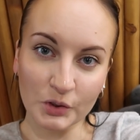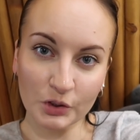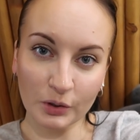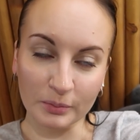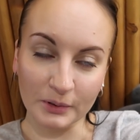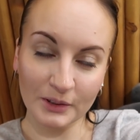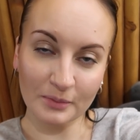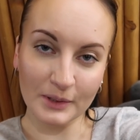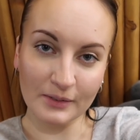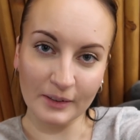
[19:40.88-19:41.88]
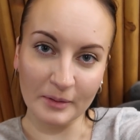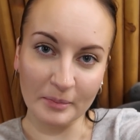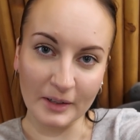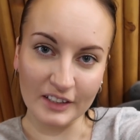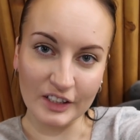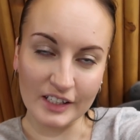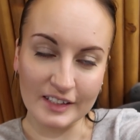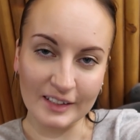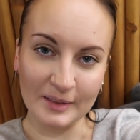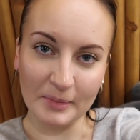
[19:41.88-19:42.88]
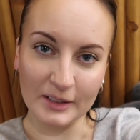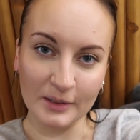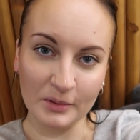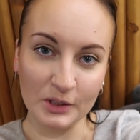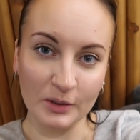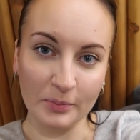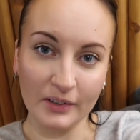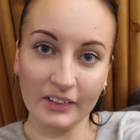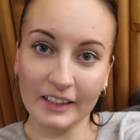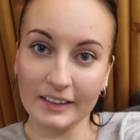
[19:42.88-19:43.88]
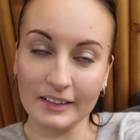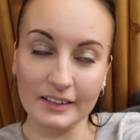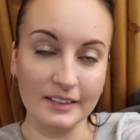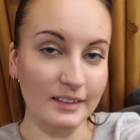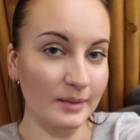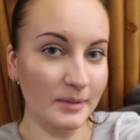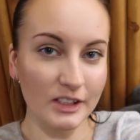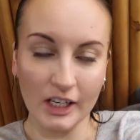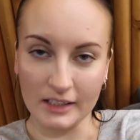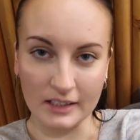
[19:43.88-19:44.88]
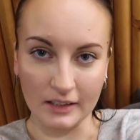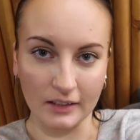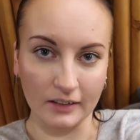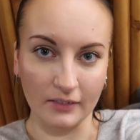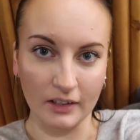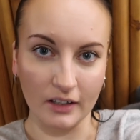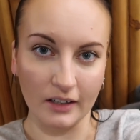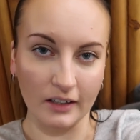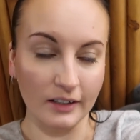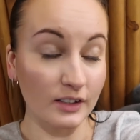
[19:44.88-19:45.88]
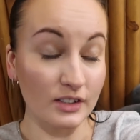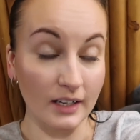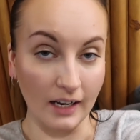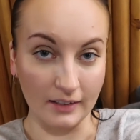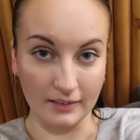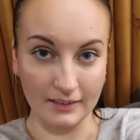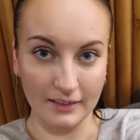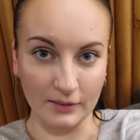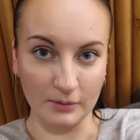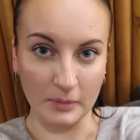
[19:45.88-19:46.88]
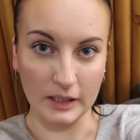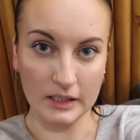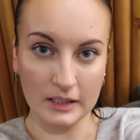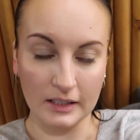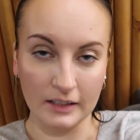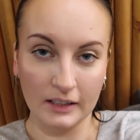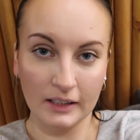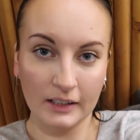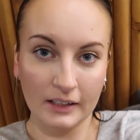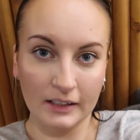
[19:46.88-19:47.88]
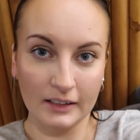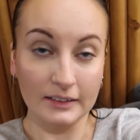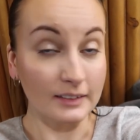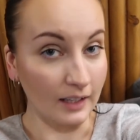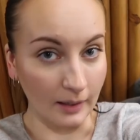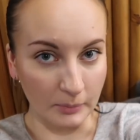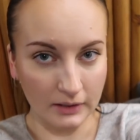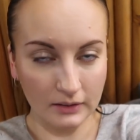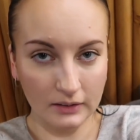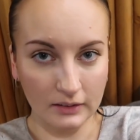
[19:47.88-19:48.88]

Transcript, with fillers: Ну что, будем мы с вами прощаться. Спасибо, что провели этот замечательный, наверное, идеальный день вместе с нами.